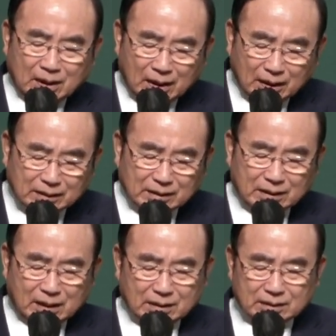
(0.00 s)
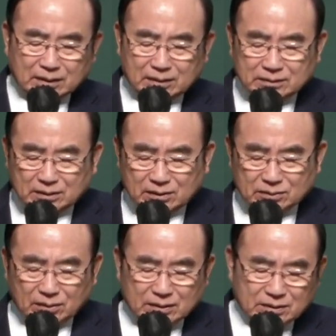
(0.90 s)
하나님과 함께하는 은혜
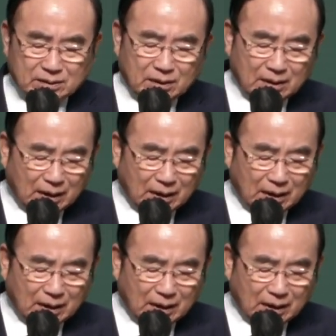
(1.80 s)
속에서